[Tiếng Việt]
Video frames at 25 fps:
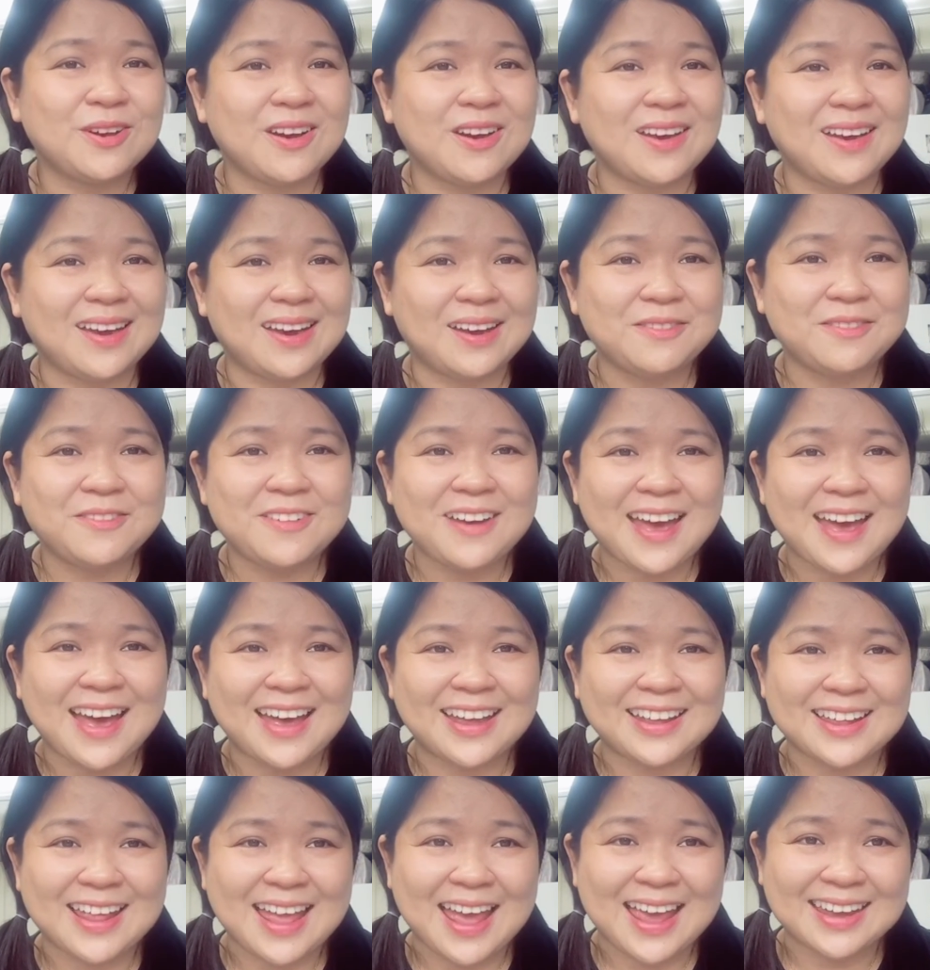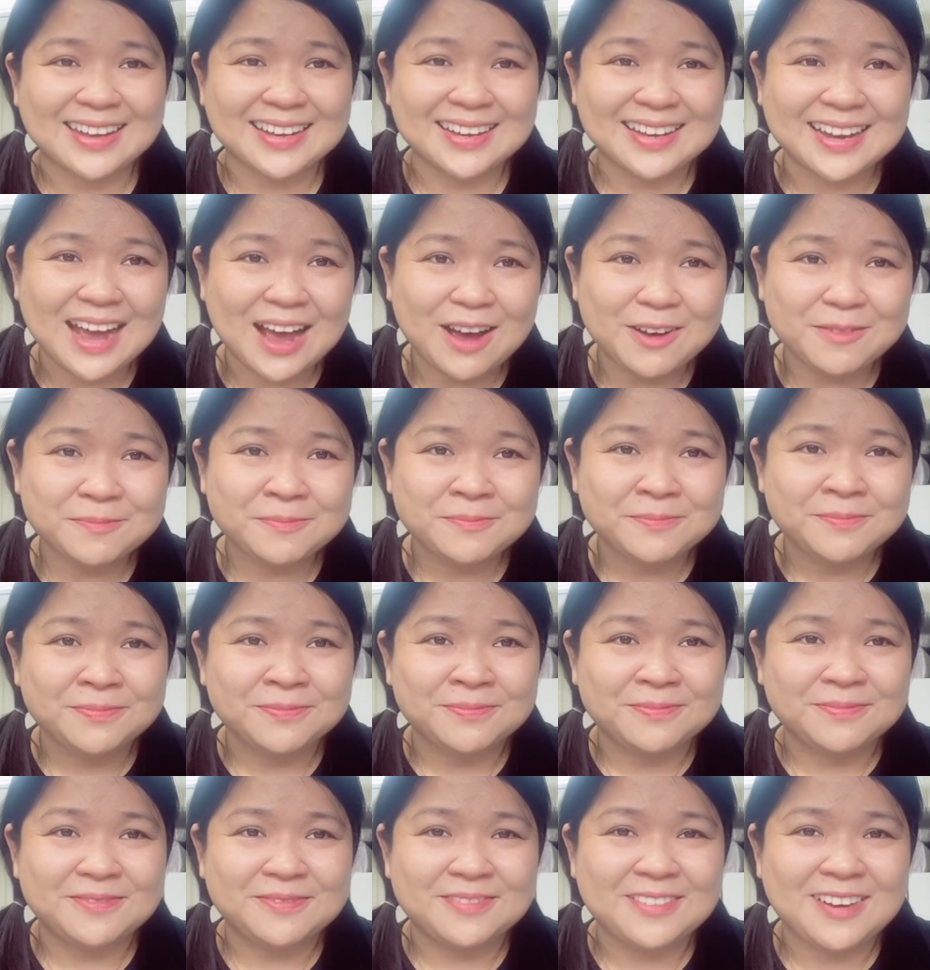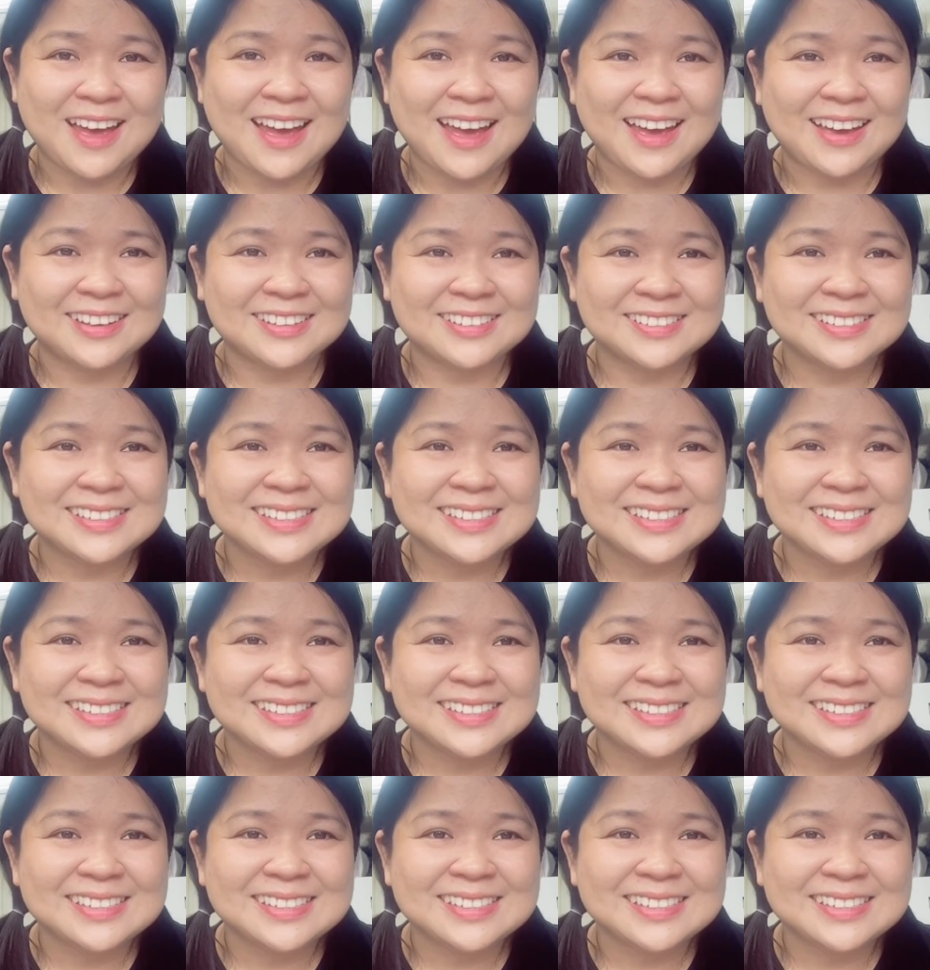khỏe và thành công và